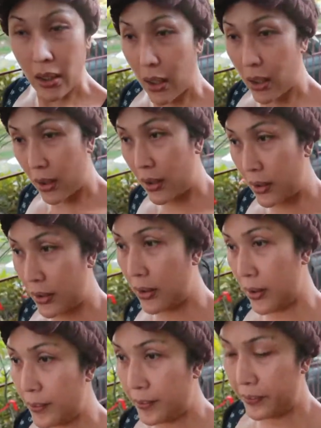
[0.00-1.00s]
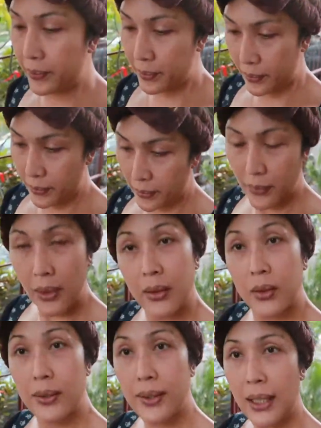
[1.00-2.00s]
uh,
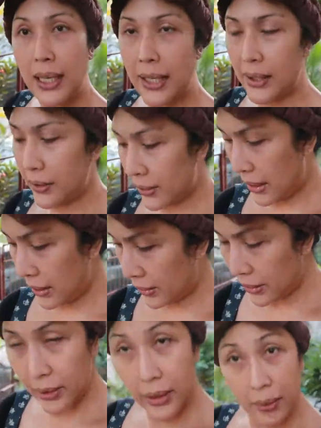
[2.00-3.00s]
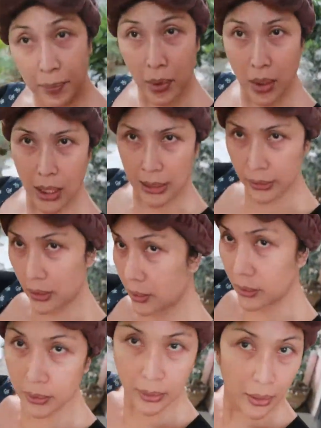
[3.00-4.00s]
dun sa client natin. Ayan po ang ating
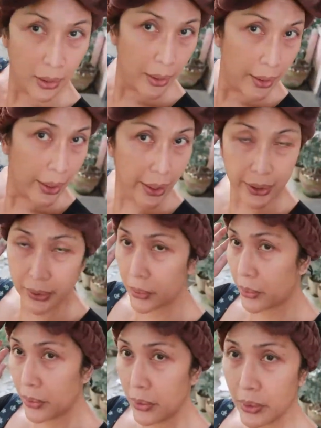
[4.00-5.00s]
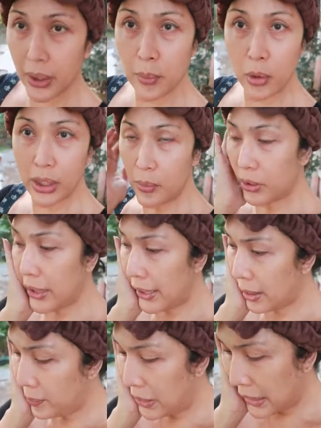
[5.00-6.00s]
hairdo.
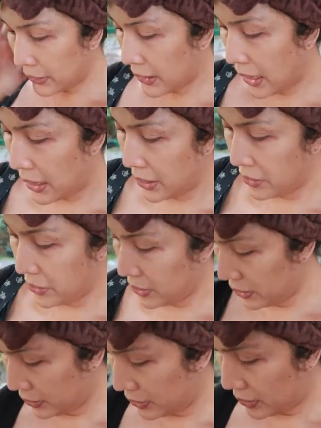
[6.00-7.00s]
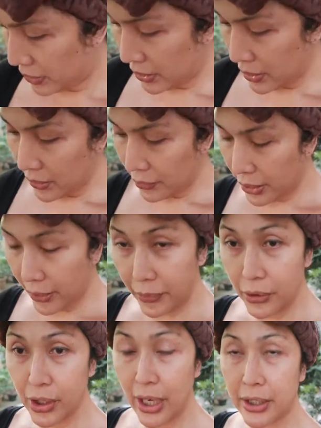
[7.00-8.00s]
Chemo-chemotherapy lang tayo for the
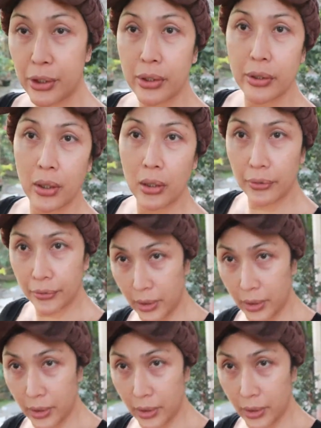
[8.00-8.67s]
protection of